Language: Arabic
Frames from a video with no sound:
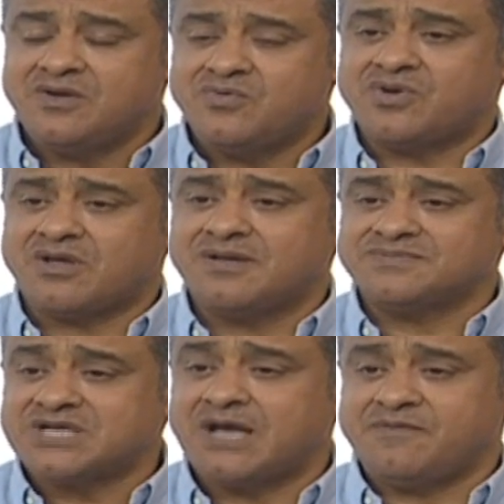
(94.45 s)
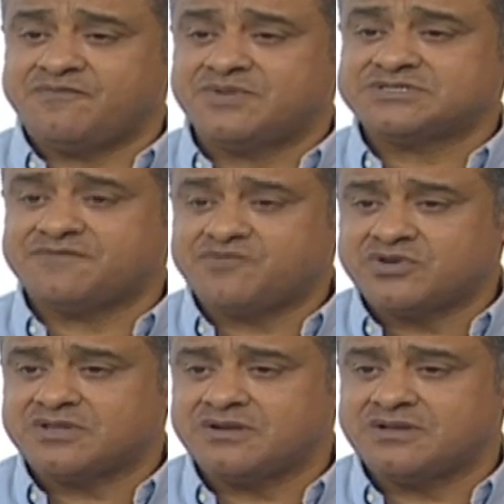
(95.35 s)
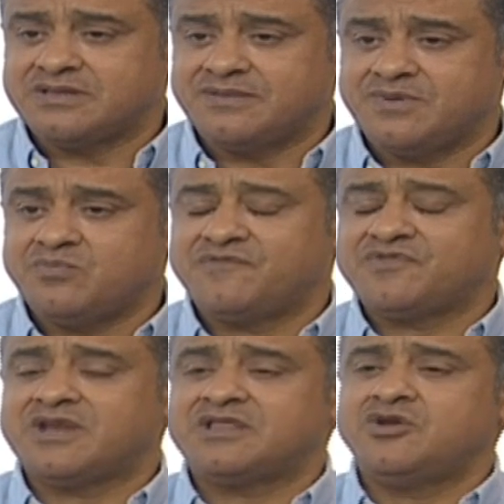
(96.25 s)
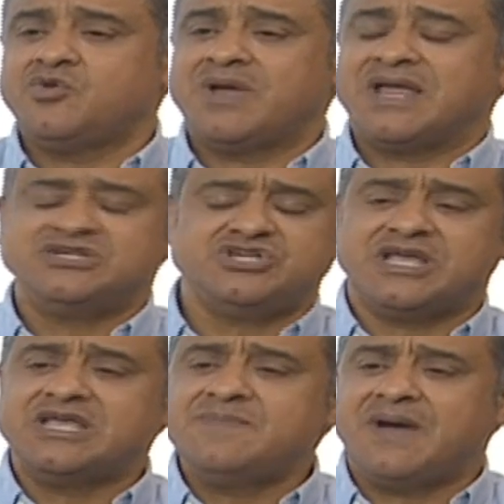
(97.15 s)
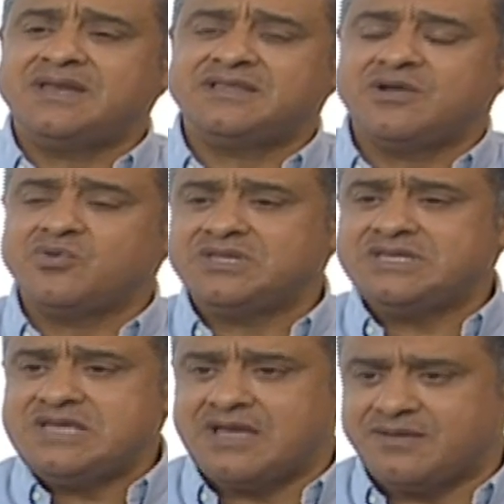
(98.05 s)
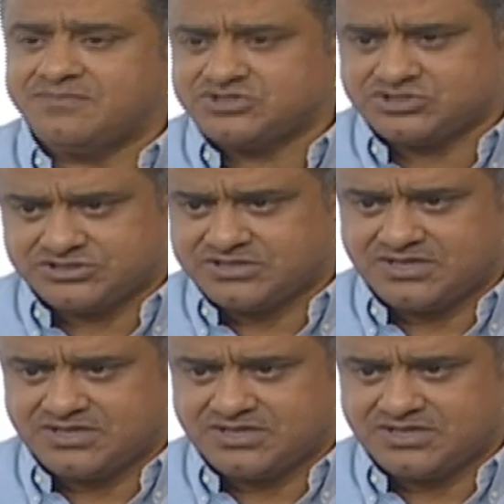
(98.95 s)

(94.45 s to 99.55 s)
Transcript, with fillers: ورقم صعب في مصر في كره القدم المفترض انه ما كانش يغيب عن الدوري دقيقه مش